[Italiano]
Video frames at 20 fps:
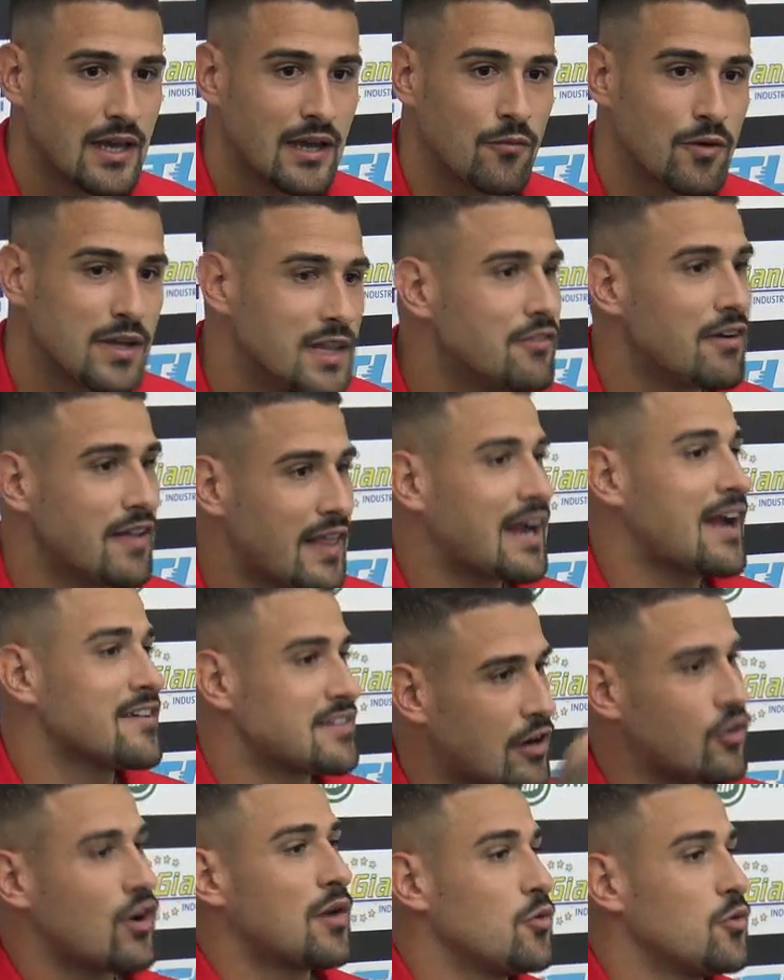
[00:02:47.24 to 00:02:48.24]
Quindi vado a casa
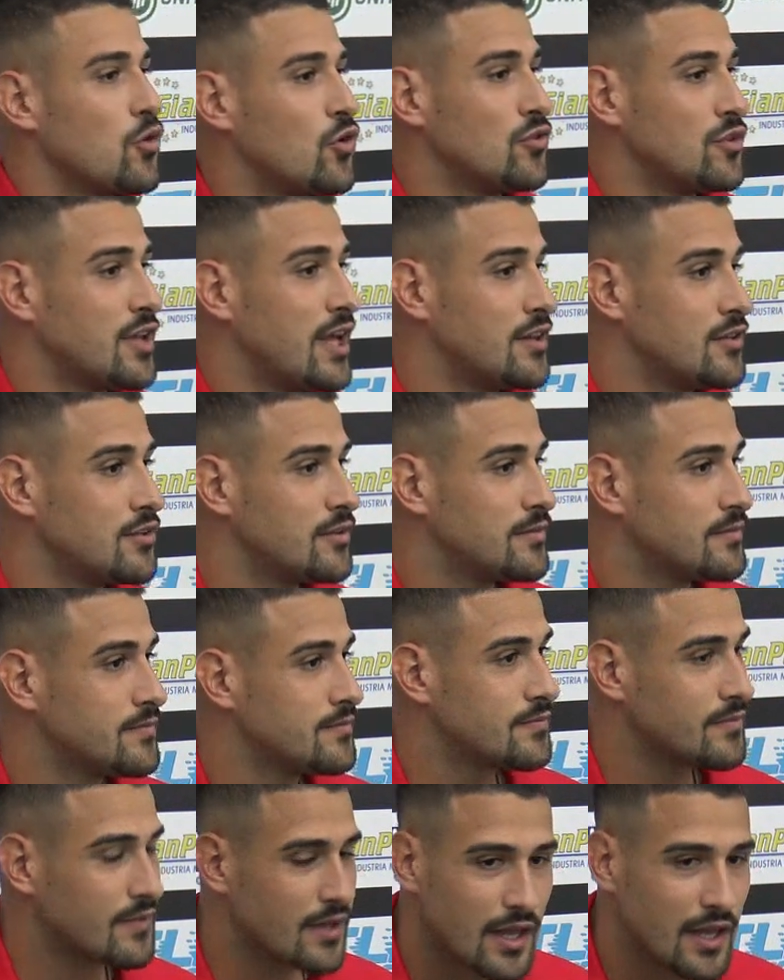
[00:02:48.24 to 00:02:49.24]
ancora più contento.
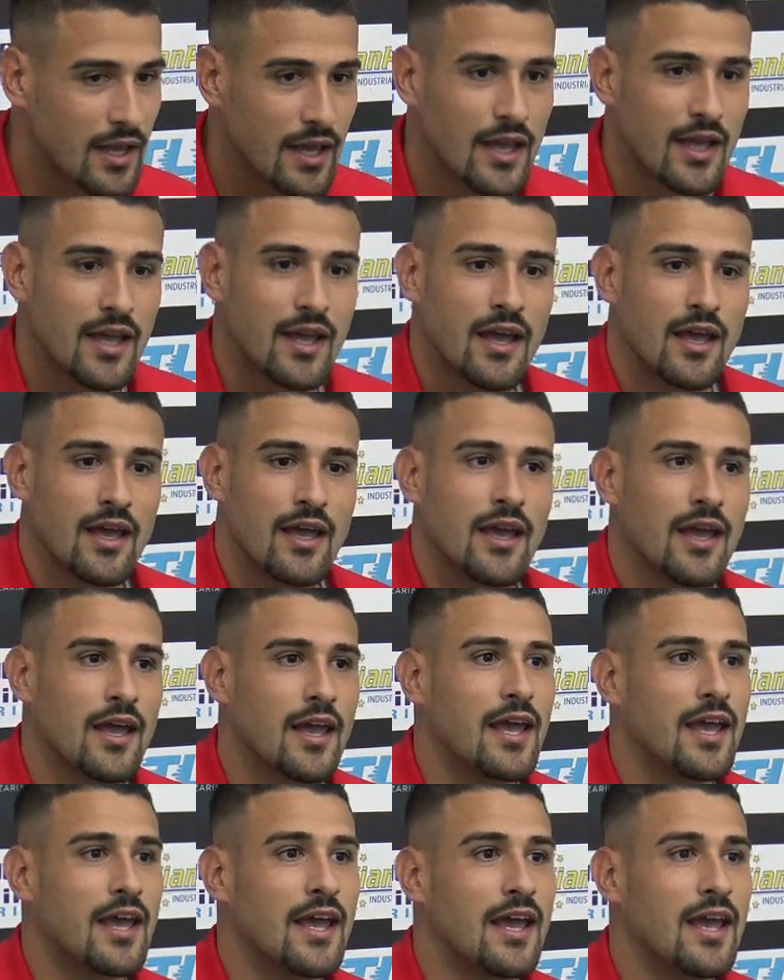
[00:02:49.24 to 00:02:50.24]

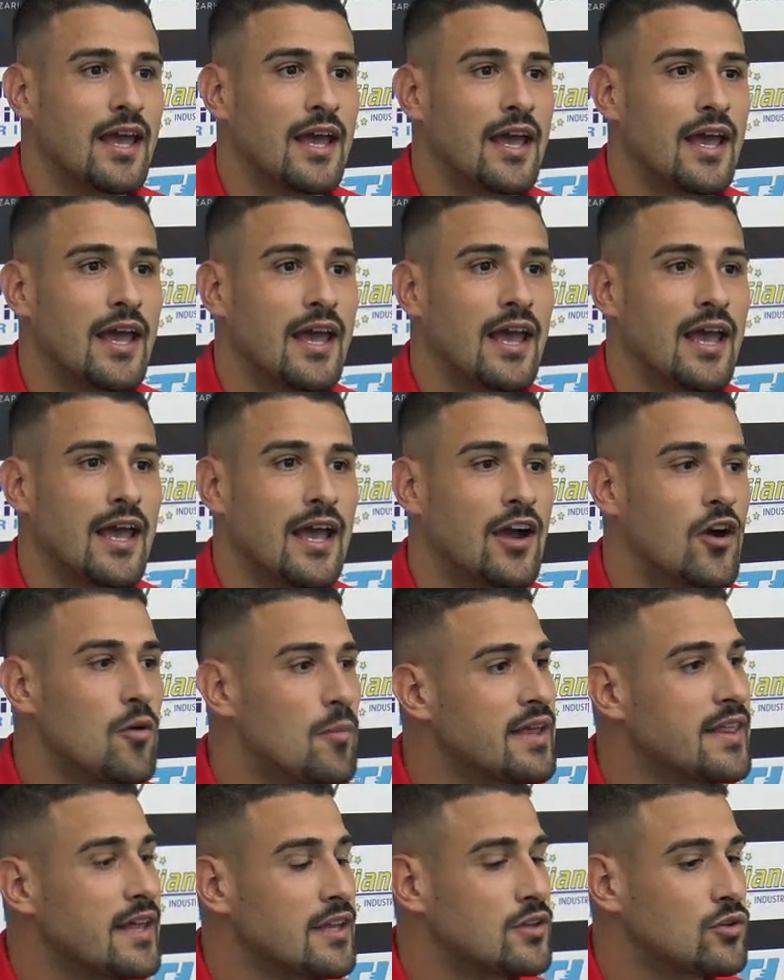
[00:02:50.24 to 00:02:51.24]
E
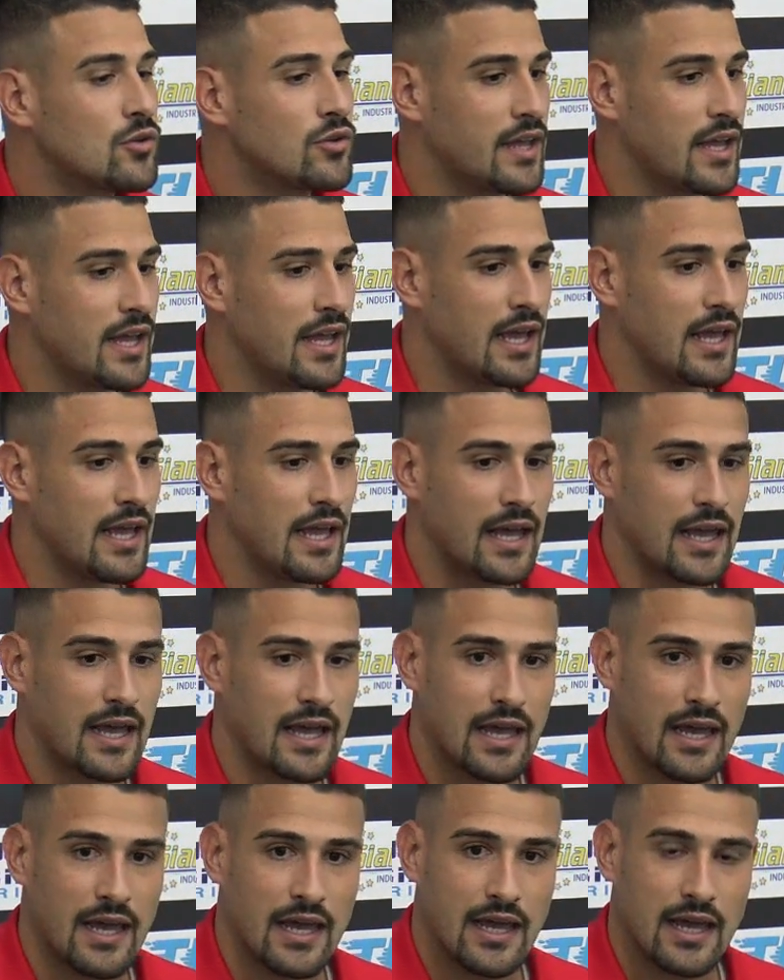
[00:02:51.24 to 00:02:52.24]
come hai detto
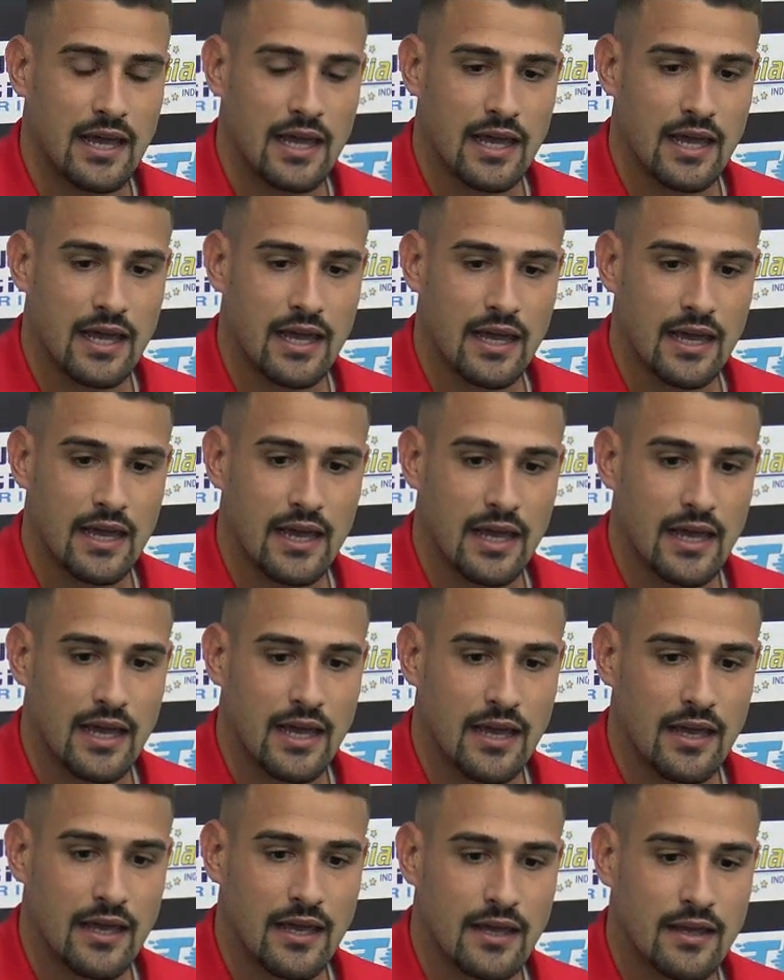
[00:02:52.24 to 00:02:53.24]

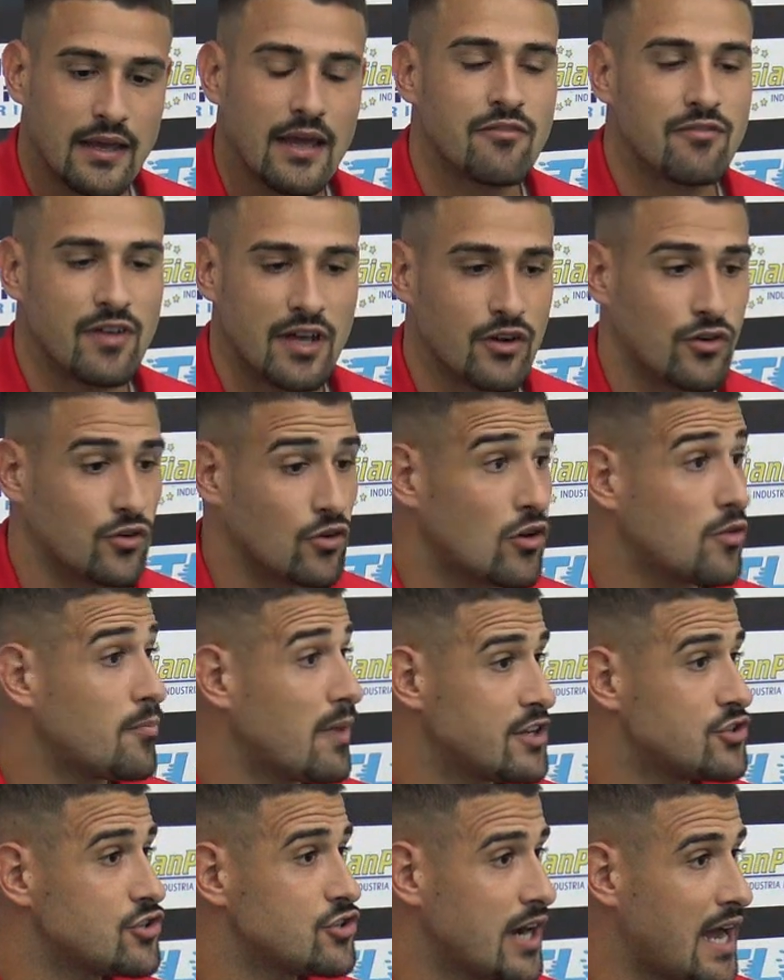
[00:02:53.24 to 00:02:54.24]
te, è vero, non ho
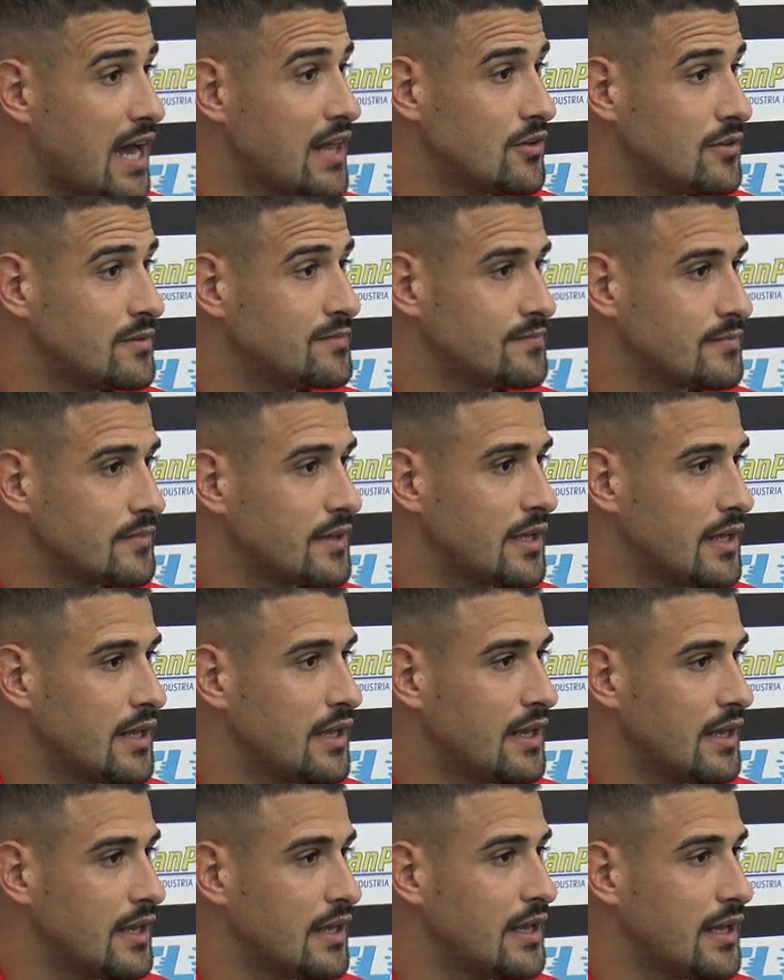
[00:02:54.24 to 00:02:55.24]
mai giocato,
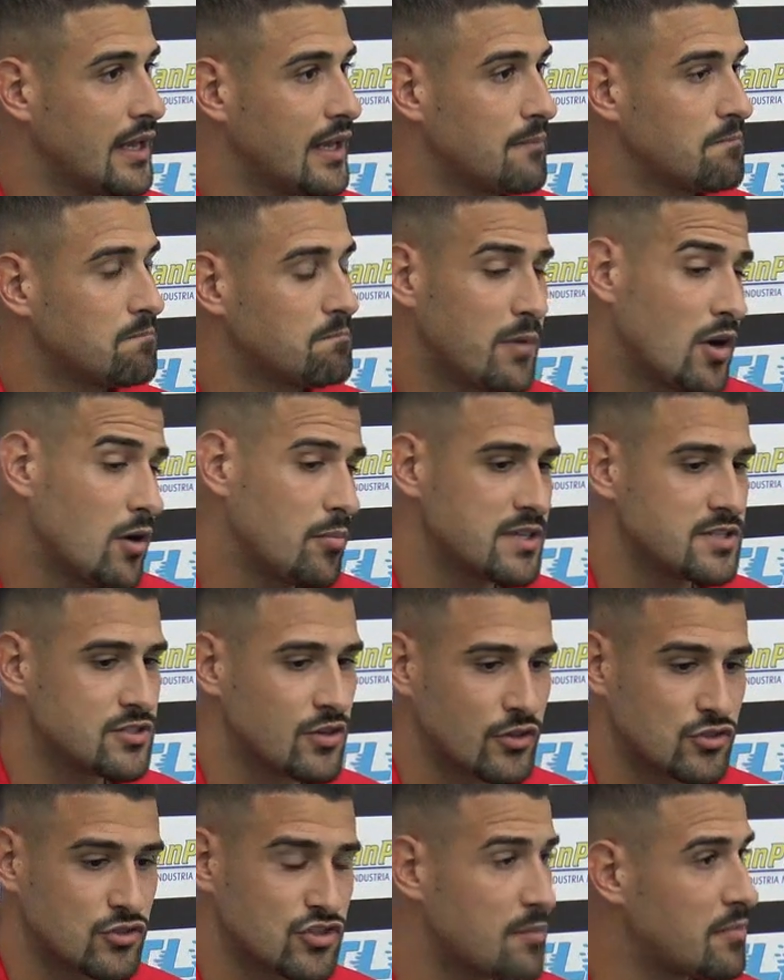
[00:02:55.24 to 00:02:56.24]
eh, però penso
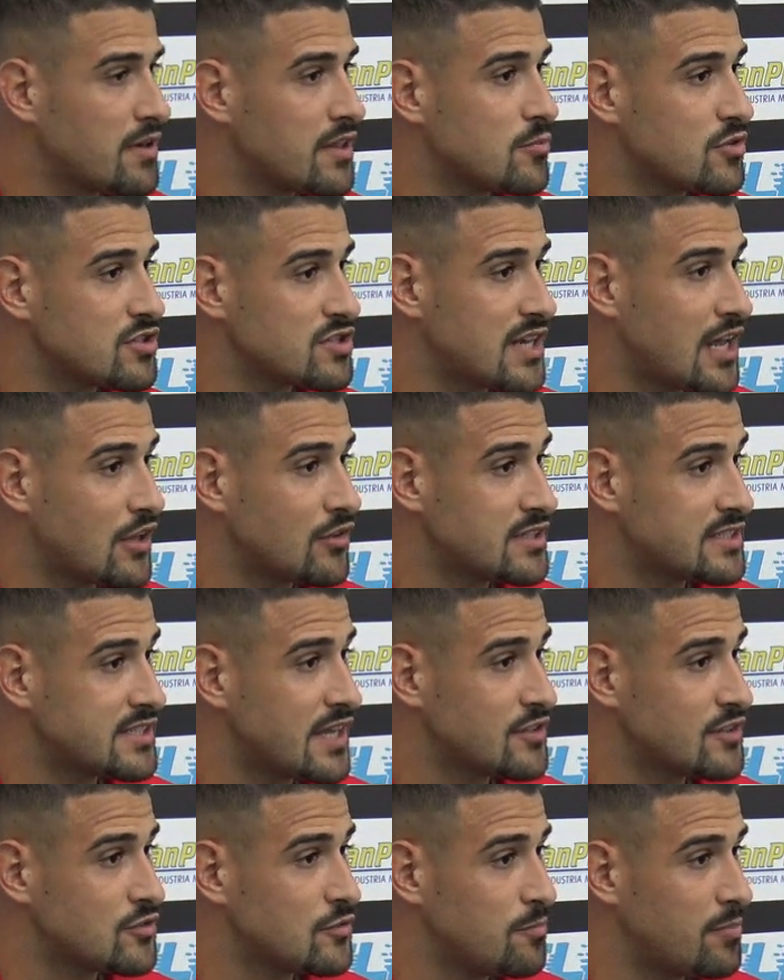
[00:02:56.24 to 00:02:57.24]
che ho sempre dimostrato di
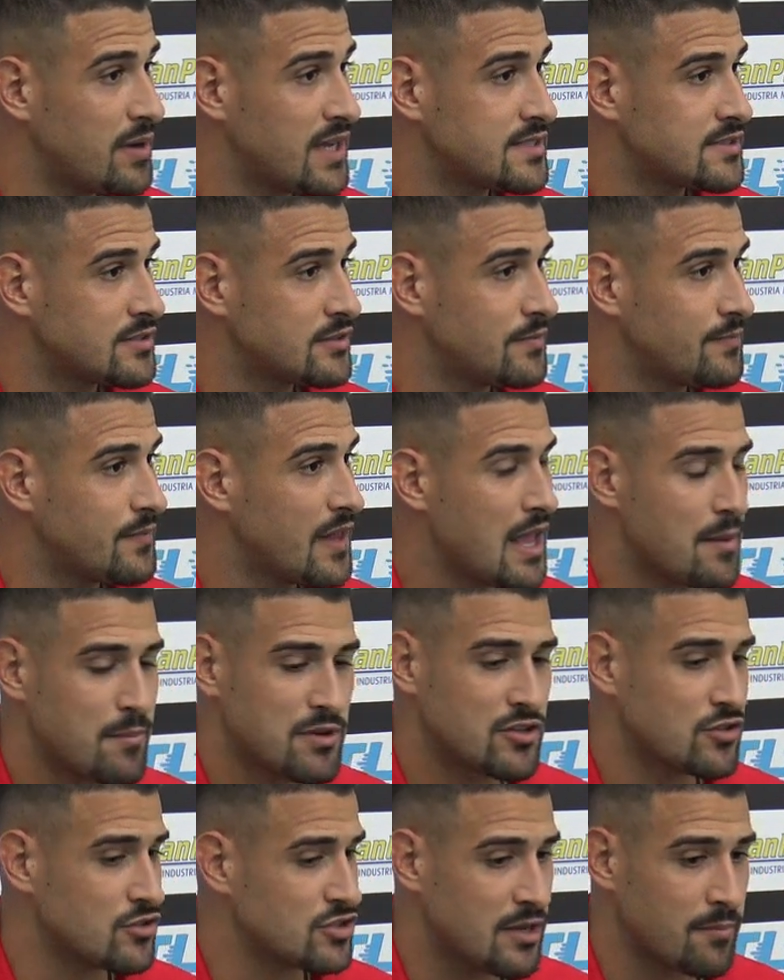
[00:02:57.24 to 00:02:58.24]
stare sul pezzo, mi
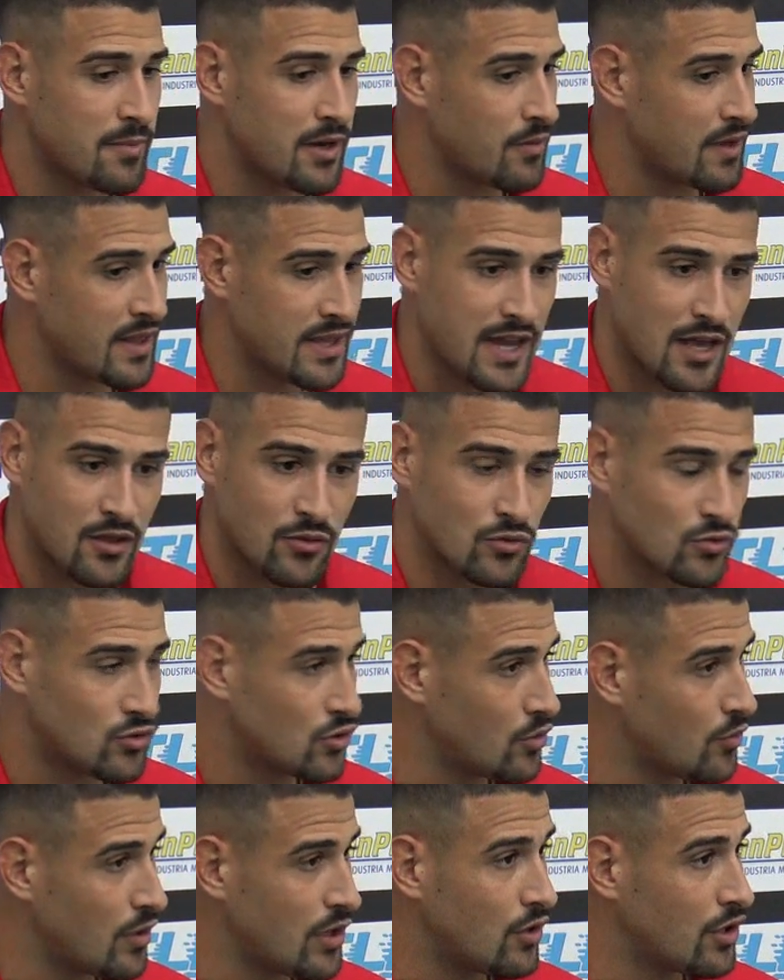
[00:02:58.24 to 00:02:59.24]
sono sempre guadagnato
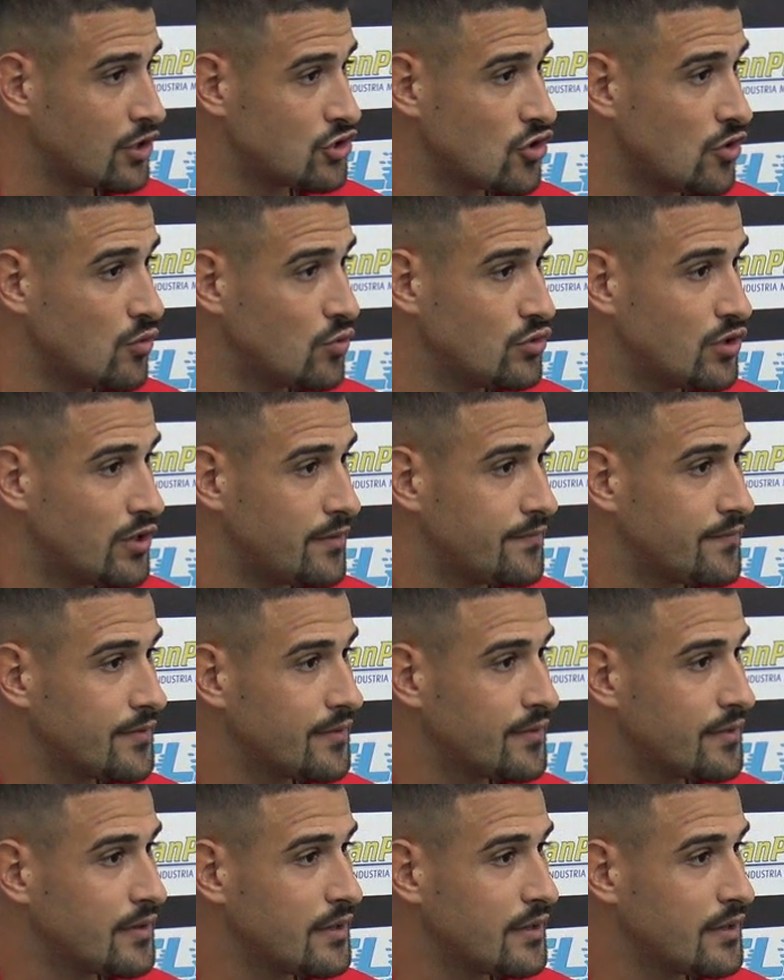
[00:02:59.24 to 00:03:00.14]
tutto quello che ci ho avuto